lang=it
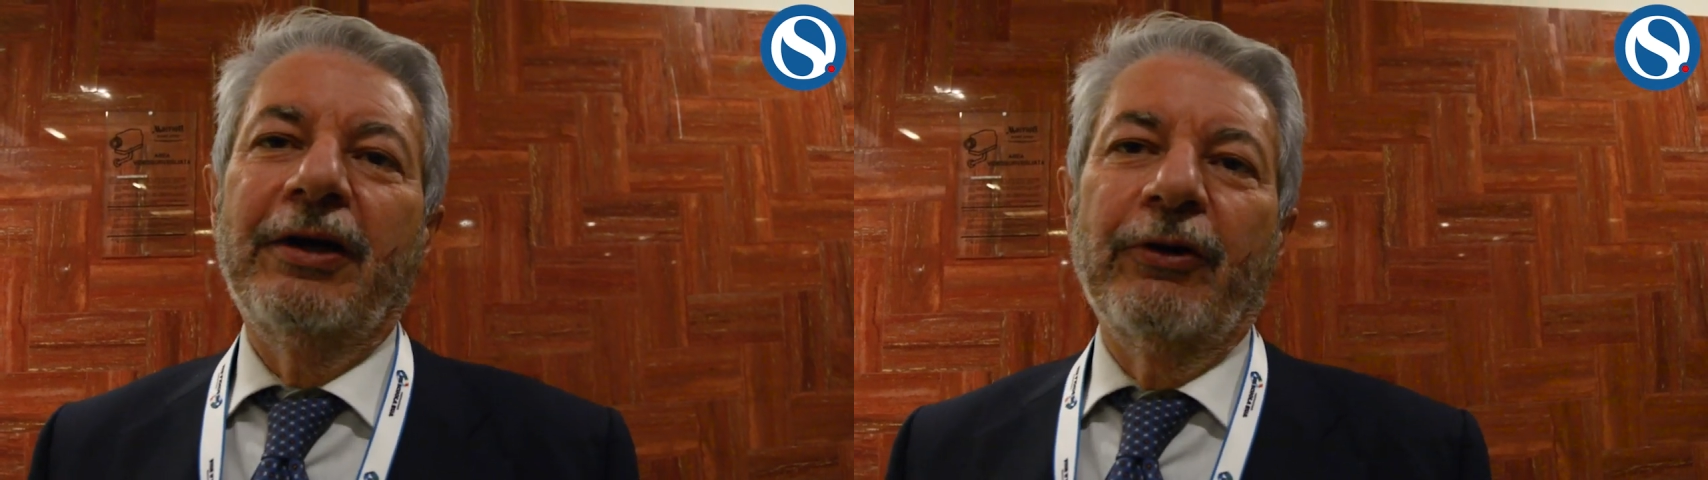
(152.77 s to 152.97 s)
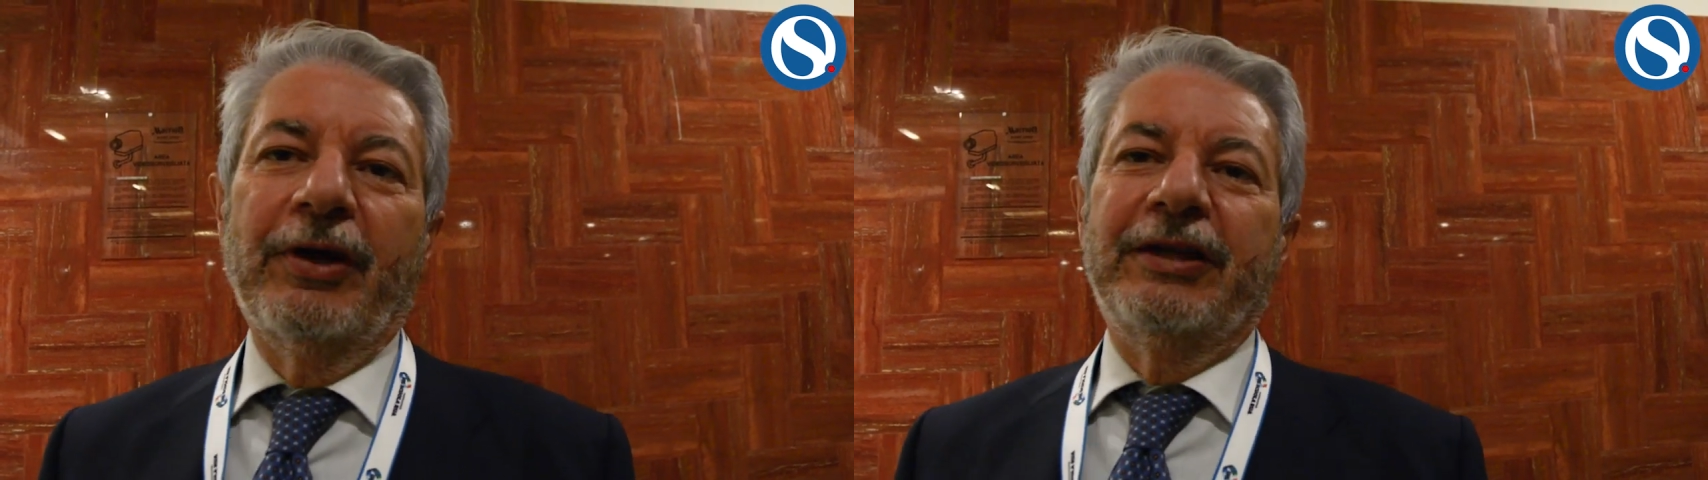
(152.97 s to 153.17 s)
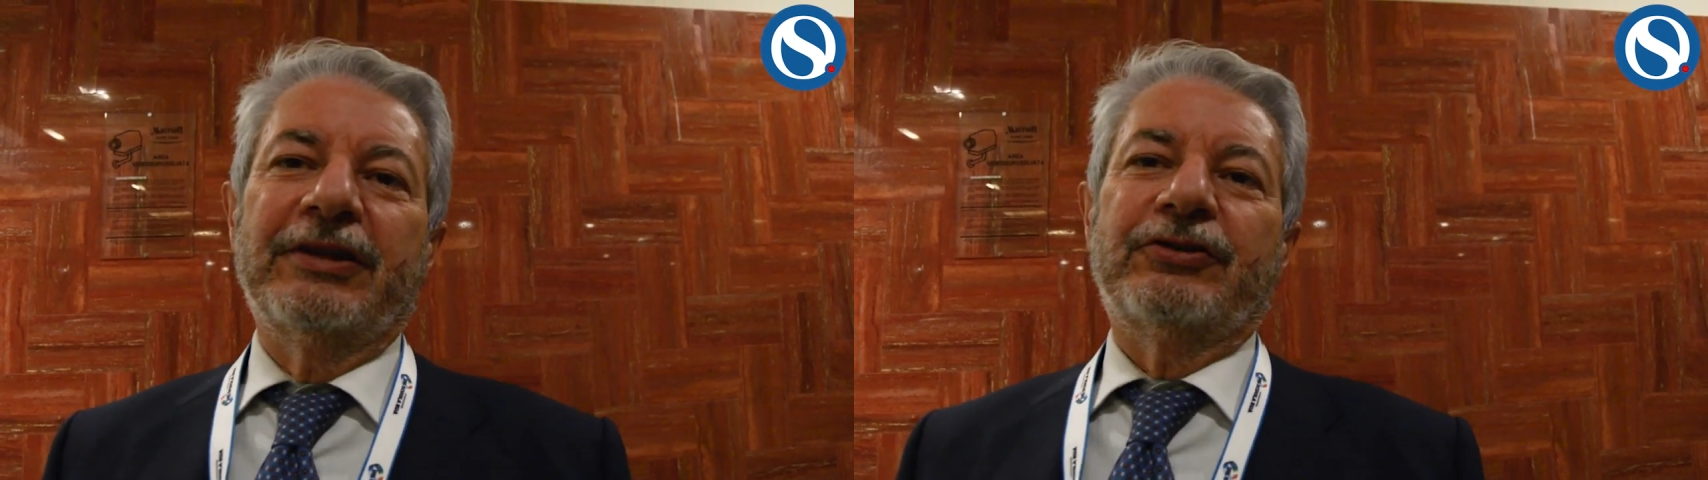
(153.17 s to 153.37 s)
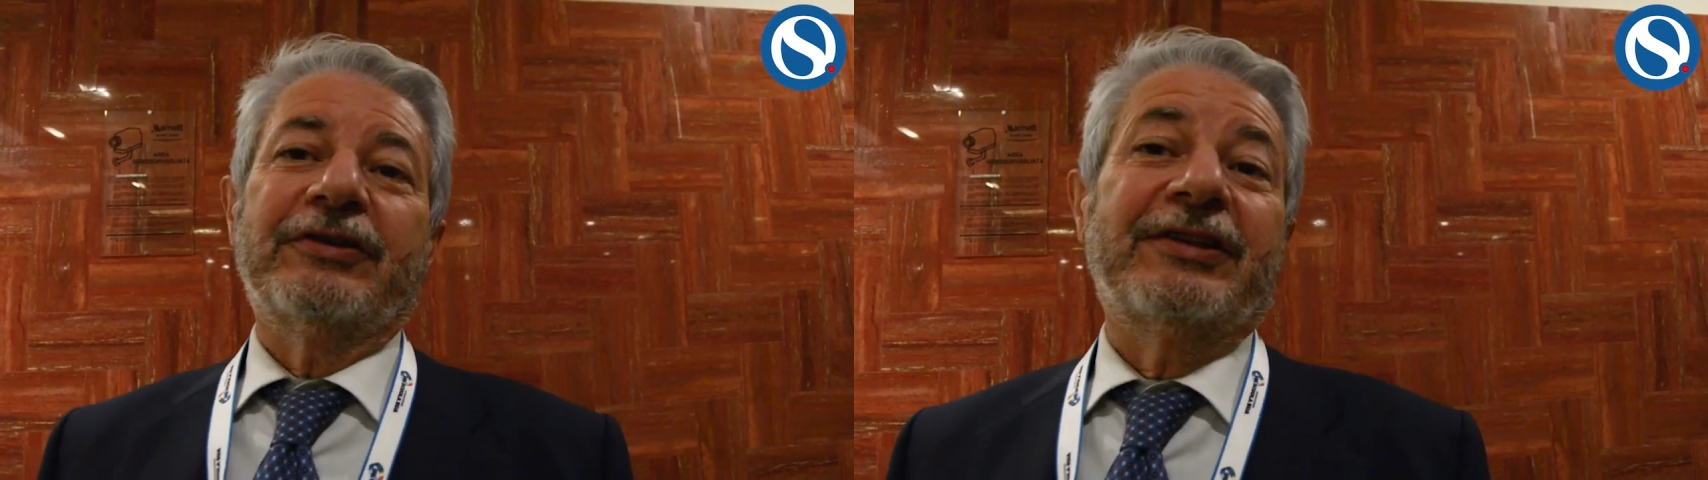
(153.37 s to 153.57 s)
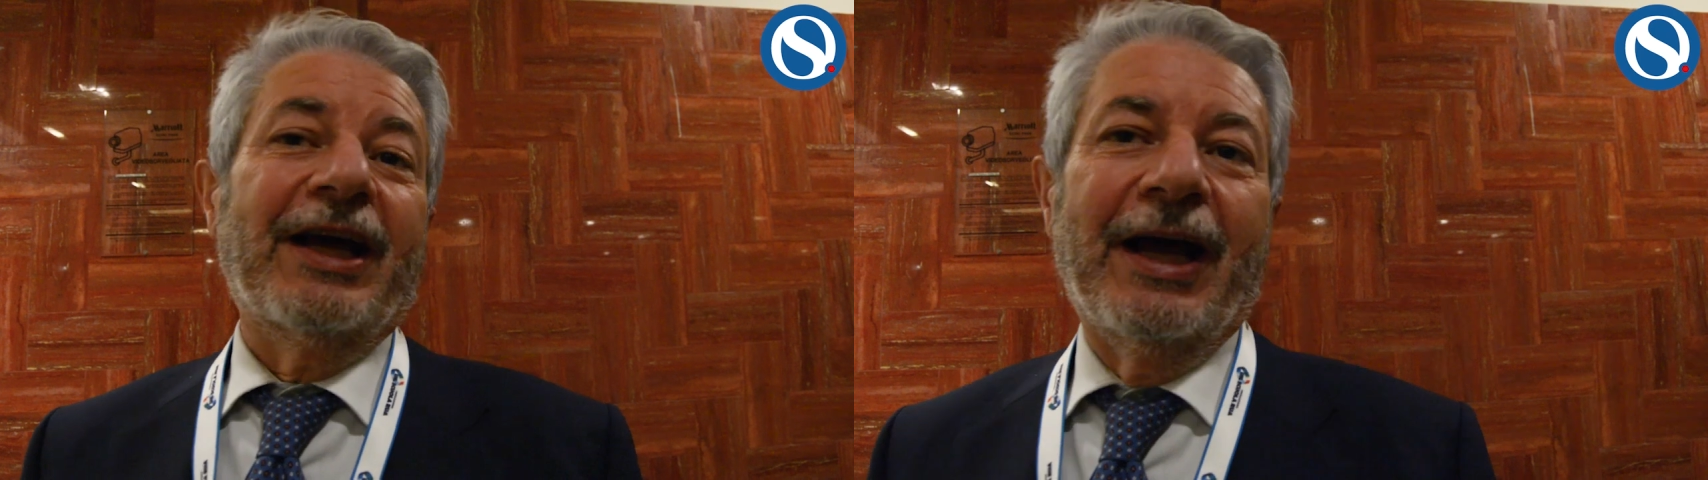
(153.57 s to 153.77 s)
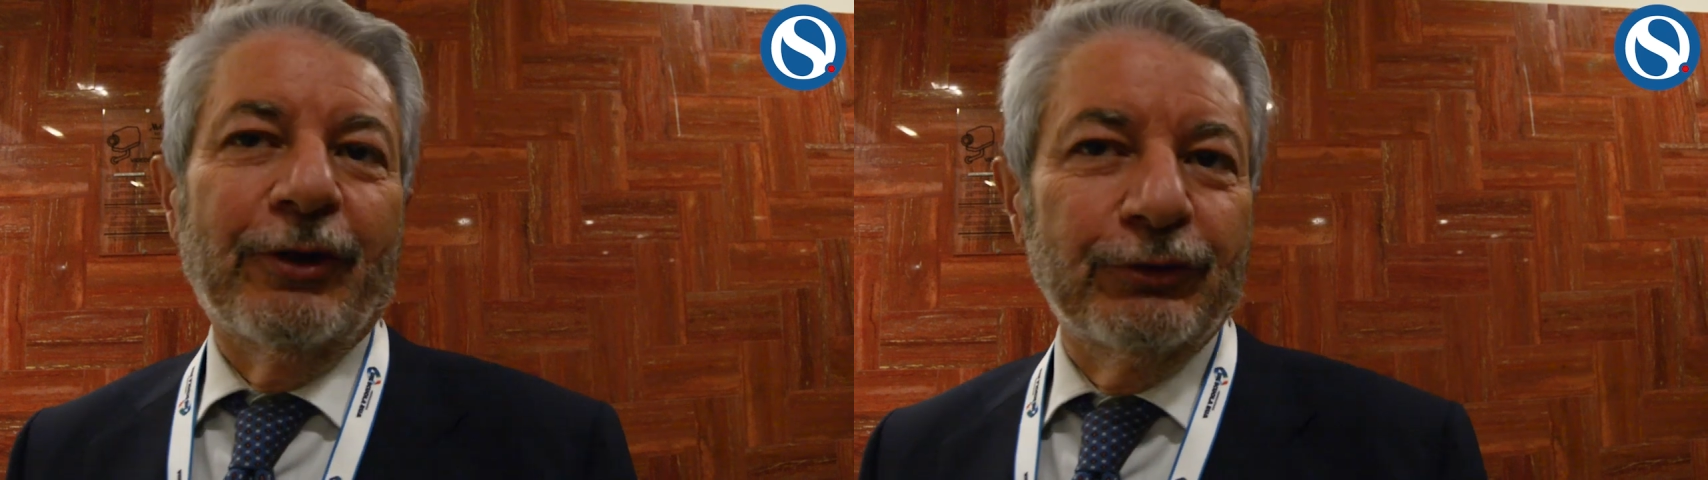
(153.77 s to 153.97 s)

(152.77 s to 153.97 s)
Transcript: le organizzazioni sindacali,